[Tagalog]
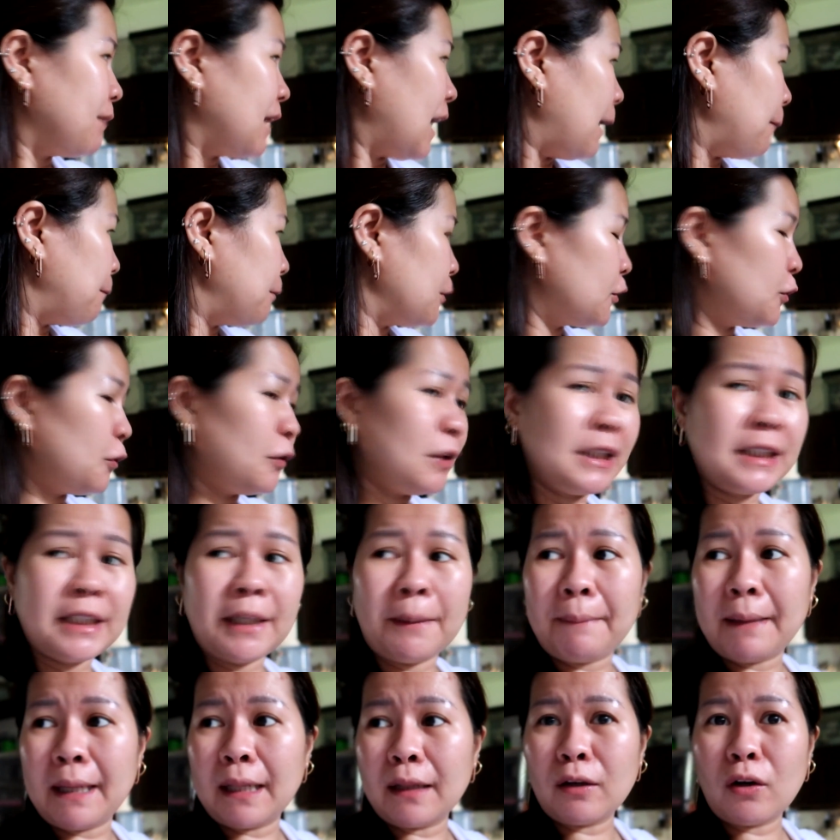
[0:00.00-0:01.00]
tapos yung
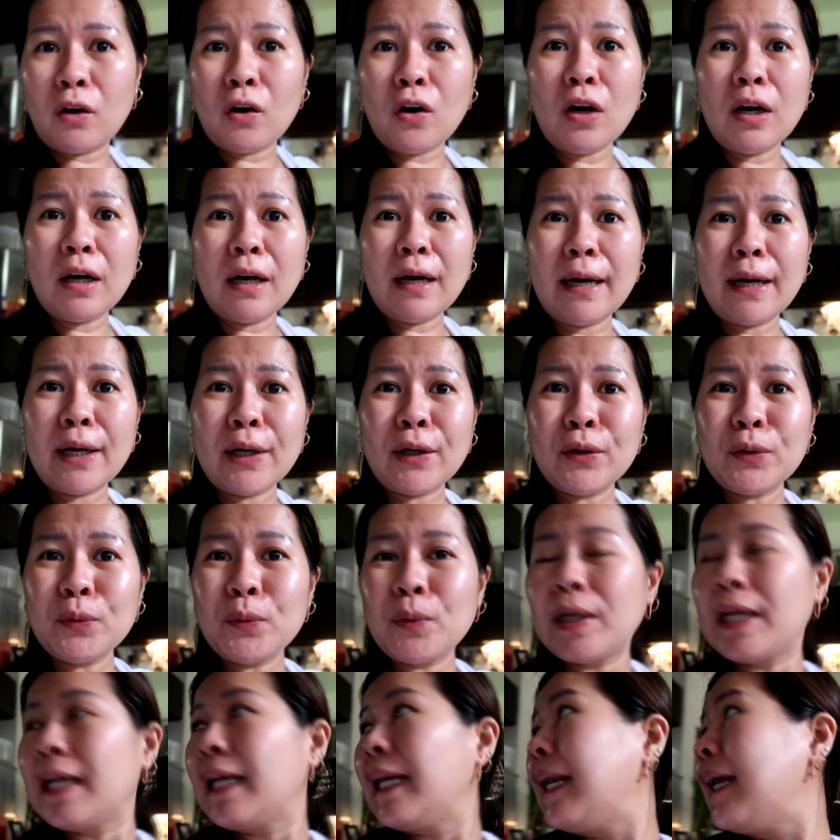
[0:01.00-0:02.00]
Isabel ko hanggang ngayon
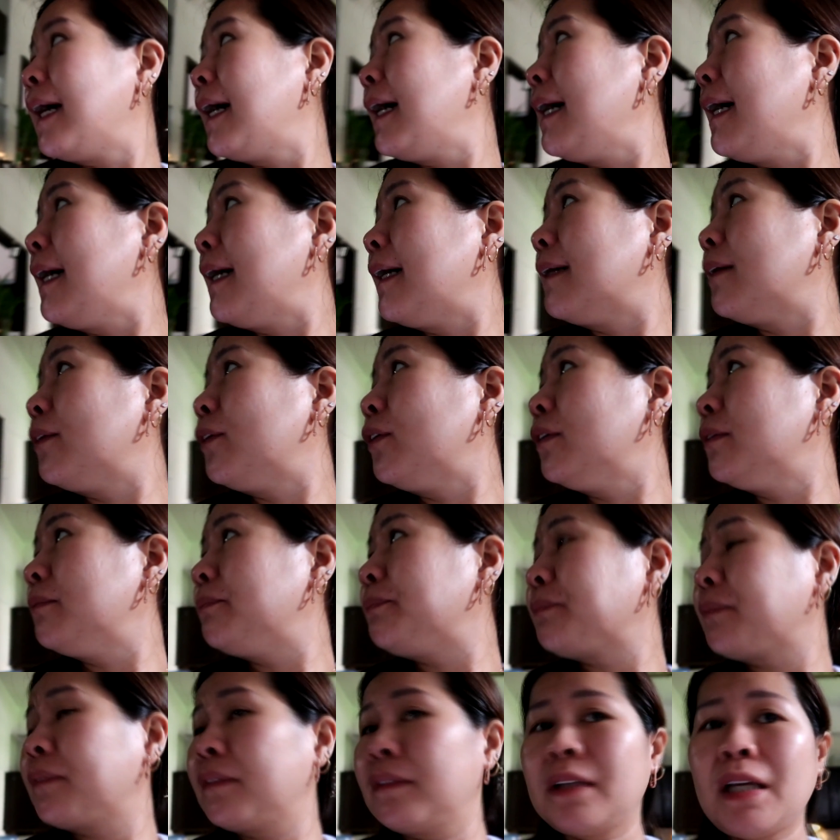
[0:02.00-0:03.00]
wala oh
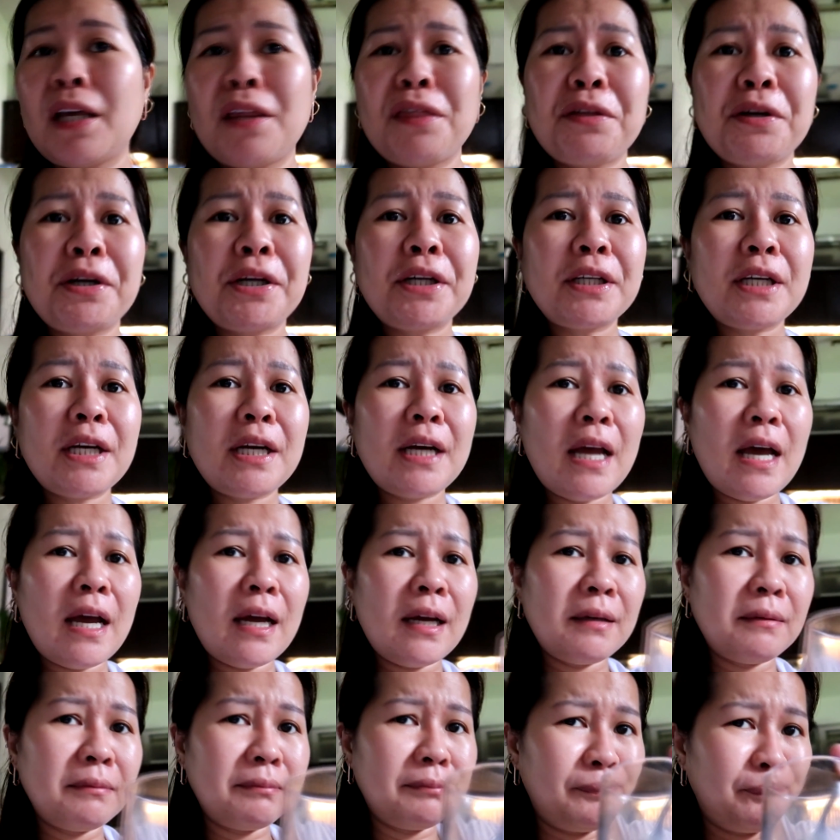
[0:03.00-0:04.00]
10.30
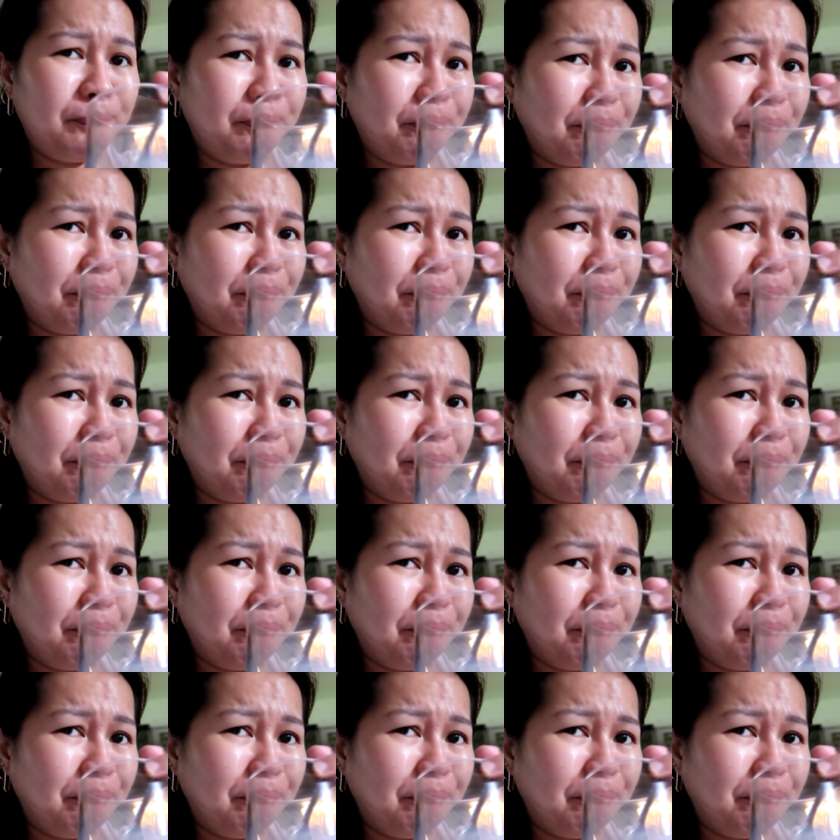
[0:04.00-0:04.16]
na